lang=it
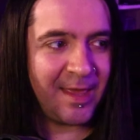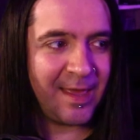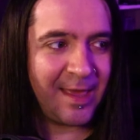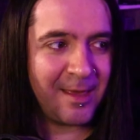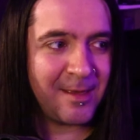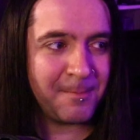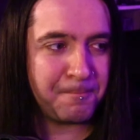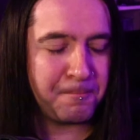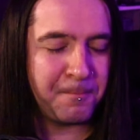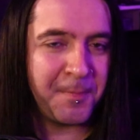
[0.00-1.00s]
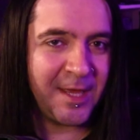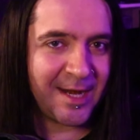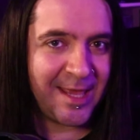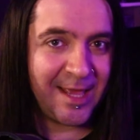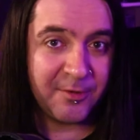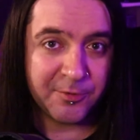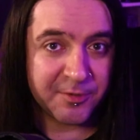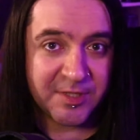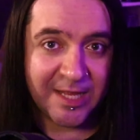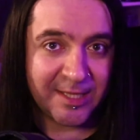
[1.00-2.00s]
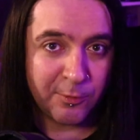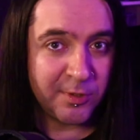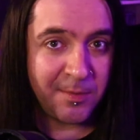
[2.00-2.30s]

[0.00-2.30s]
E perché nonostante